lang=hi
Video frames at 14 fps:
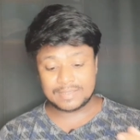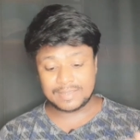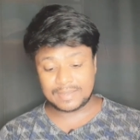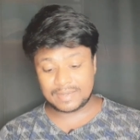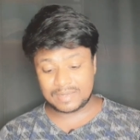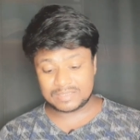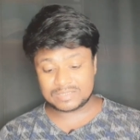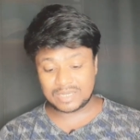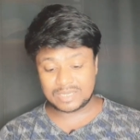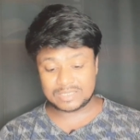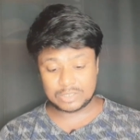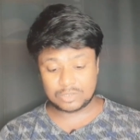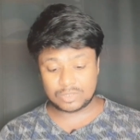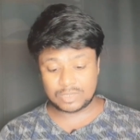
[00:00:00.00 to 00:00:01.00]
देखना
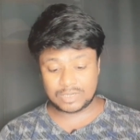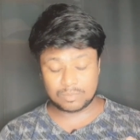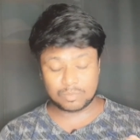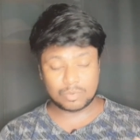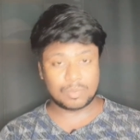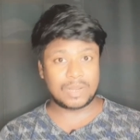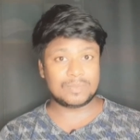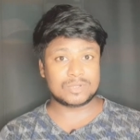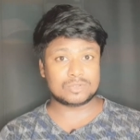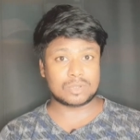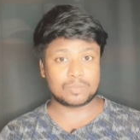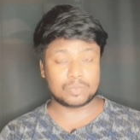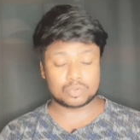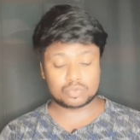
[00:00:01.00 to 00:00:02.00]
चाहते हो यानी कि मोबाइल पर
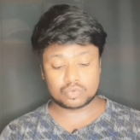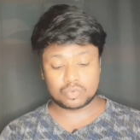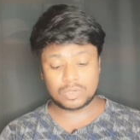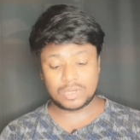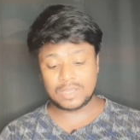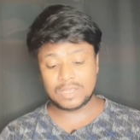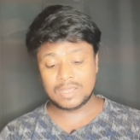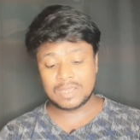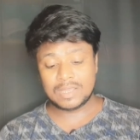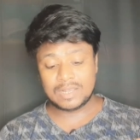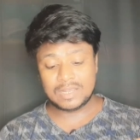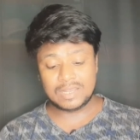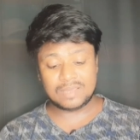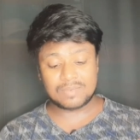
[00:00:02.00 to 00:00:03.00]
तो आपको सोनी
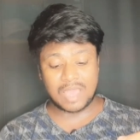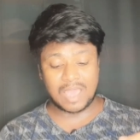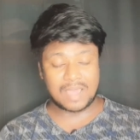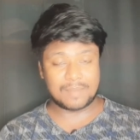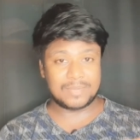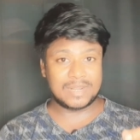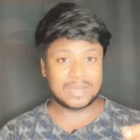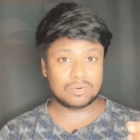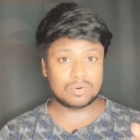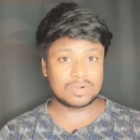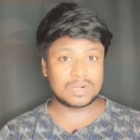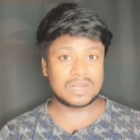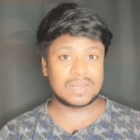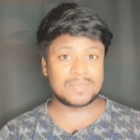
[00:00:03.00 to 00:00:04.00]
लिव ऐप
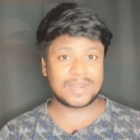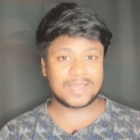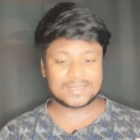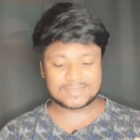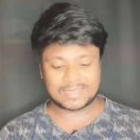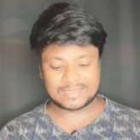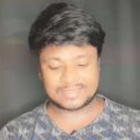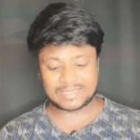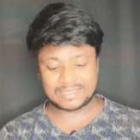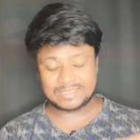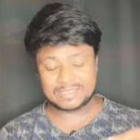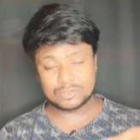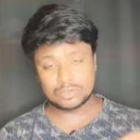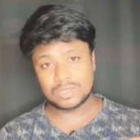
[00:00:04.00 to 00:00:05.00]
डाउनलोड करना पड़ेगा साथ साथ
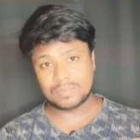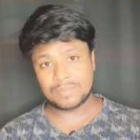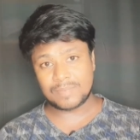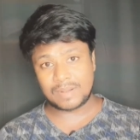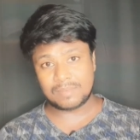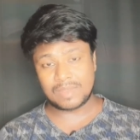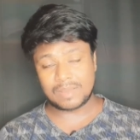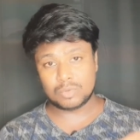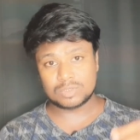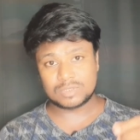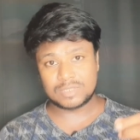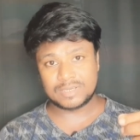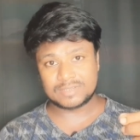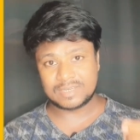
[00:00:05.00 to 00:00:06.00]
जियो टी पर भी आप लोग देख